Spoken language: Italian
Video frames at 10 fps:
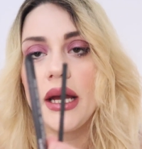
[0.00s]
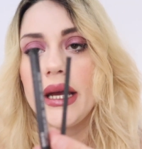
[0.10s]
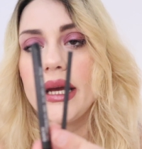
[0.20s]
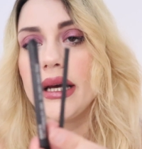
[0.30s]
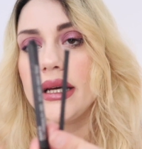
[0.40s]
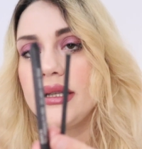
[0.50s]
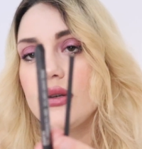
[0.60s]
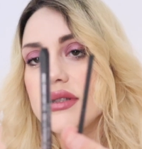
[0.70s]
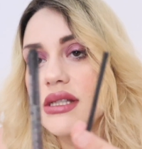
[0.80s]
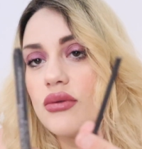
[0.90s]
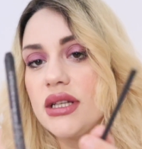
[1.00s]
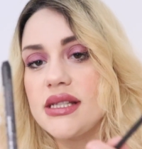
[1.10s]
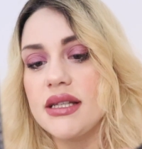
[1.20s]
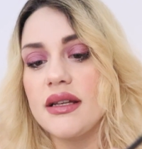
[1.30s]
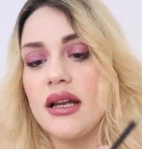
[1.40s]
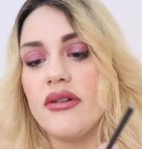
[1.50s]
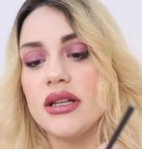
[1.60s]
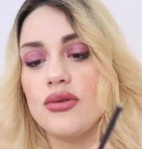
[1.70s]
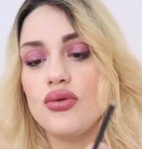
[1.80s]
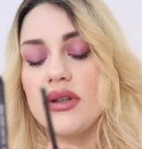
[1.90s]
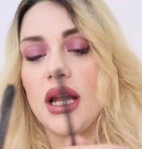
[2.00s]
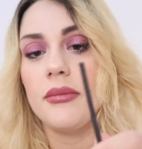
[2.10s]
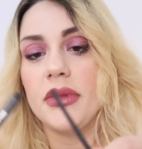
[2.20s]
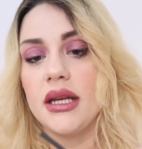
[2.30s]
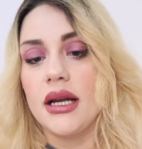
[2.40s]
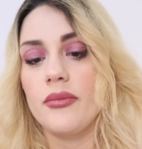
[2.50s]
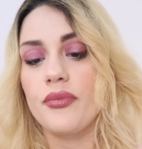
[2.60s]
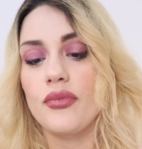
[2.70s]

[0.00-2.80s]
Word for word: e eh, di conseguenza si è levata tutta la mina.